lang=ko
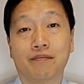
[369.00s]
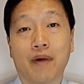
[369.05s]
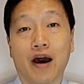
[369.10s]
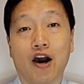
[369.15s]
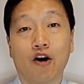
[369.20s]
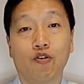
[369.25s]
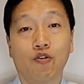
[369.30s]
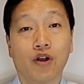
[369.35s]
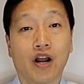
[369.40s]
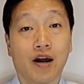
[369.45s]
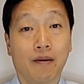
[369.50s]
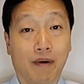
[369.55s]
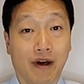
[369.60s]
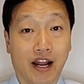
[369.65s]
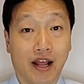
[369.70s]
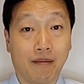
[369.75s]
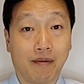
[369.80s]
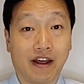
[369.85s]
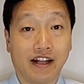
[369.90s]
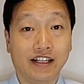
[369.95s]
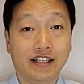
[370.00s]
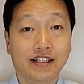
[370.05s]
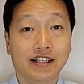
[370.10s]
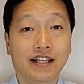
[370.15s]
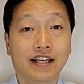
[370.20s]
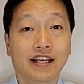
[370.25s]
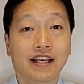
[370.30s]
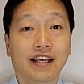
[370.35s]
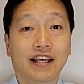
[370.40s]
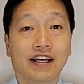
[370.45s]
바울과 바나바는
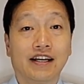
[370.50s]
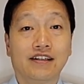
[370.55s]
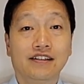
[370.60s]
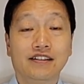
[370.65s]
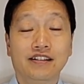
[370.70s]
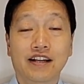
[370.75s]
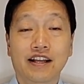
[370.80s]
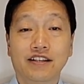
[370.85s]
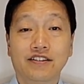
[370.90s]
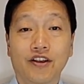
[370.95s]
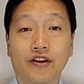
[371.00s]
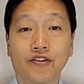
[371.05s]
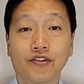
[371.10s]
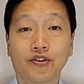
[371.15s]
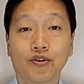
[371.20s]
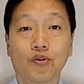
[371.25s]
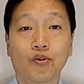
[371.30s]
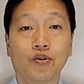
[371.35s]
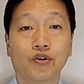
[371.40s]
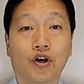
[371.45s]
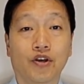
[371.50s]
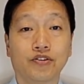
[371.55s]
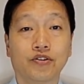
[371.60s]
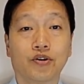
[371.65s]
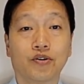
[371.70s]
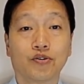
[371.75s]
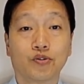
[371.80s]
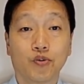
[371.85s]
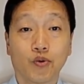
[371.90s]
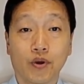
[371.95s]
그들의 선교
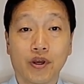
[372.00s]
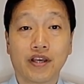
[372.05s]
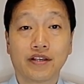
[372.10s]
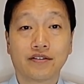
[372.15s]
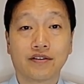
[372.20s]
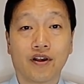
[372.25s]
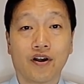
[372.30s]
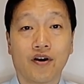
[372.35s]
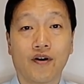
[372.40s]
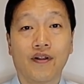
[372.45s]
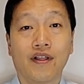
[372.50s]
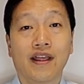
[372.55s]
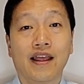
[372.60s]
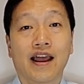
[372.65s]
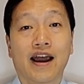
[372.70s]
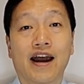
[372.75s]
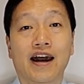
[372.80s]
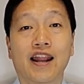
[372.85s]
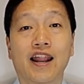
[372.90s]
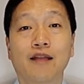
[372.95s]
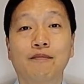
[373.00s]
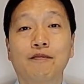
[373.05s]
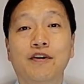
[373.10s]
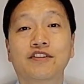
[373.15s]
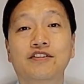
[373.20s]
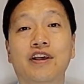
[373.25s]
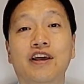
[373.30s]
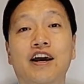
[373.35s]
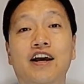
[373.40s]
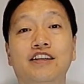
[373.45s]
여정 속에서
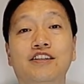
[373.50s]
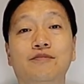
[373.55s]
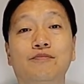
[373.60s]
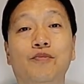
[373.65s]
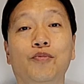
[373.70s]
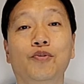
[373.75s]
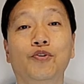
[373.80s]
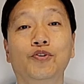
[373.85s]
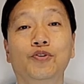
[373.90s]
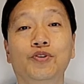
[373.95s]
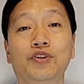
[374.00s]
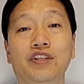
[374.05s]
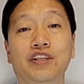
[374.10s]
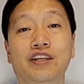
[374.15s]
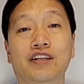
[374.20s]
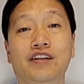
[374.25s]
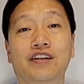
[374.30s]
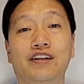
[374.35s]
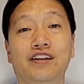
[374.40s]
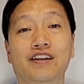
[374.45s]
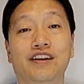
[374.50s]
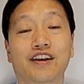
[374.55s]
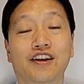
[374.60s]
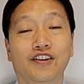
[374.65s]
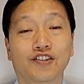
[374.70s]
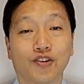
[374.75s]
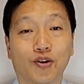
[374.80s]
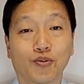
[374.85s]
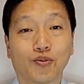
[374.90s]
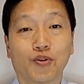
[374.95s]
하나님께생하신 모든 일을
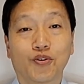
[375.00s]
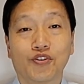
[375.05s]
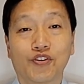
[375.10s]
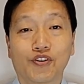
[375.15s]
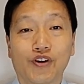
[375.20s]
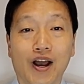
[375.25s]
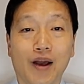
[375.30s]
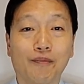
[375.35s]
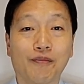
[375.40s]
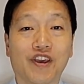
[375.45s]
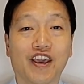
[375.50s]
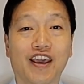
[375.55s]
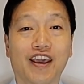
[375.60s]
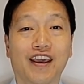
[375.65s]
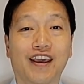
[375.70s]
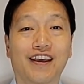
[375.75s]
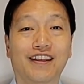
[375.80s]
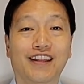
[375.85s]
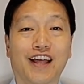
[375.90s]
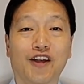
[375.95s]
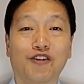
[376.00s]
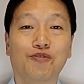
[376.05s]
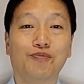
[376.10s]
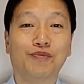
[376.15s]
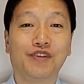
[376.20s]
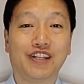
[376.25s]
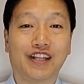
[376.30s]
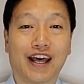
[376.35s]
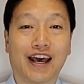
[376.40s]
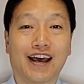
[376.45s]
성도들과 함께
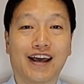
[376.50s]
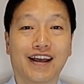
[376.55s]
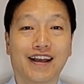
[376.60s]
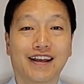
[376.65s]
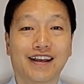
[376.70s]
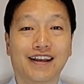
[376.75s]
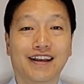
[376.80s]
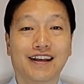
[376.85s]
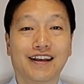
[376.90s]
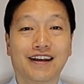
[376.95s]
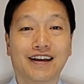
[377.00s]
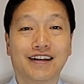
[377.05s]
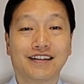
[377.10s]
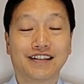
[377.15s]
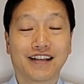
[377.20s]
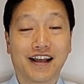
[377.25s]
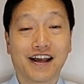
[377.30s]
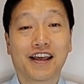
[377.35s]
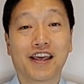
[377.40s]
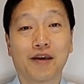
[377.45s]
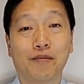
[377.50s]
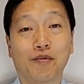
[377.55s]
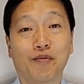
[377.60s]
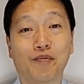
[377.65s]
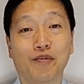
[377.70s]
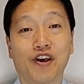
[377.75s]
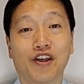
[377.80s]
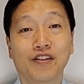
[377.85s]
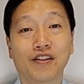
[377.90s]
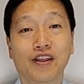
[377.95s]
나눕니다. 생각해
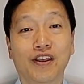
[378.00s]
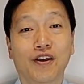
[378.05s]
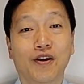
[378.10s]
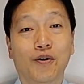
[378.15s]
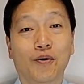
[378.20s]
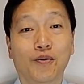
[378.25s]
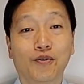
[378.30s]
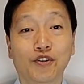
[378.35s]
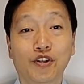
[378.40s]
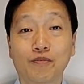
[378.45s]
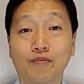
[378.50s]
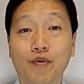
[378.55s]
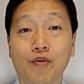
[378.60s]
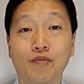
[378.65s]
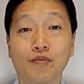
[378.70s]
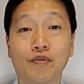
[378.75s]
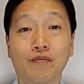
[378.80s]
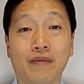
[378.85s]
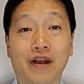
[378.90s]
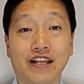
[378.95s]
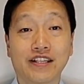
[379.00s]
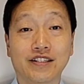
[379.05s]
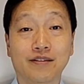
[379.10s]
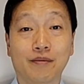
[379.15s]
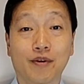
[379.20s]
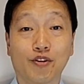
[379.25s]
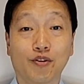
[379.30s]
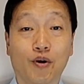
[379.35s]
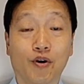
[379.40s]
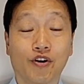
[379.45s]
보면 오늘 본문
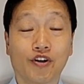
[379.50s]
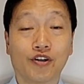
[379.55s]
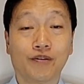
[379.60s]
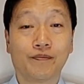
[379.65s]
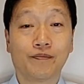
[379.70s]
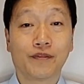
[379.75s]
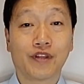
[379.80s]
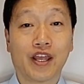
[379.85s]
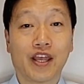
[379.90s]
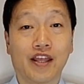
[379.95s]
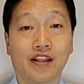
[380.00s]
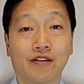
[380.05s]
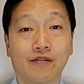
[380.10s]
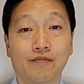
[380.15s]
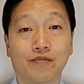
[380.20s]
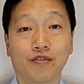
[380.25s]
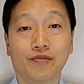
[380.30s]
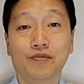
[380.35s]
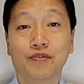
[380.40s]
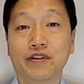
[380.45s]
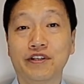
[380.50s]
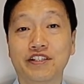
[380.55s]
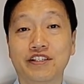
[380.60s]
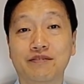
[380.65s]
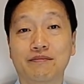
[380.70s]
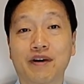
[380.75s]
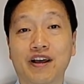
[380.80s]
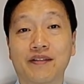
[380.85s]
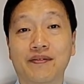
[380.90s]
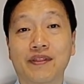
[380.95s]
말씀에도 언급된
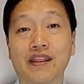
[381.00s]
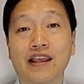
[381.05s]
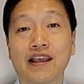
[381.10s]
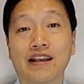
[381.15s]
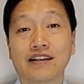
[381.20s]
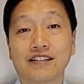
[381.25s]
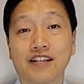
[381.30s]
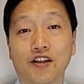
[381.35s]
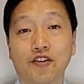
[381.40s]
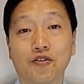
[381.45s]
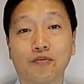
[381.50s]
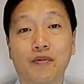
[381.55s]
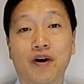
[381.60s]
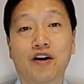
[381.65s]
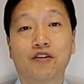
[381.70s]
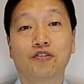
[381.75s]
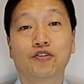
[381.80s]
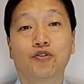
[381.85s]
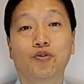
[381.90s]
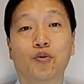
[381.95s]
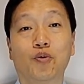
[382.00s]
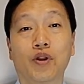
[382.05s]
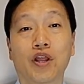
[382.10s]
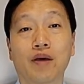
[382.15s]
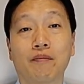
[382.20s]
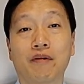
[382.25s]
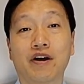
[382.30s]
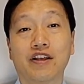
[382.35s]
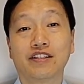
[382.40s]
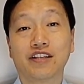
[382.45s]
부분이지만 사도 바울은 돌에
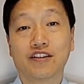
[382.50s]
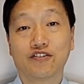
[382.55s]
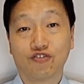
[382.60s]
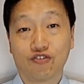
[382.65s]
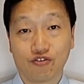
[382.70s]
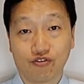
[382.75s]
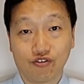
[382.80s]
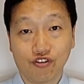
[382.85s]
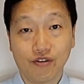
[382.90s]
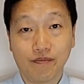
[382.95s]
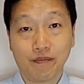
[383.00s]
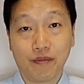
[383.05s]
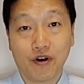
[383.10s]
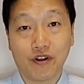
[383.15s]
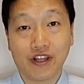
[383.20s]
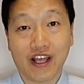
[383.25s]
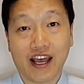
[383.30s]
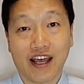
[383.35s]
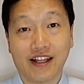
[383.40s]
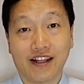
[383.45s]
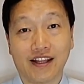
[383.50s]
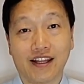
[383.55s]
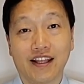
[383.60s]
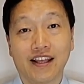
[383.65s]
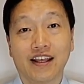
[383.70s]
맞아 죽을 뻔한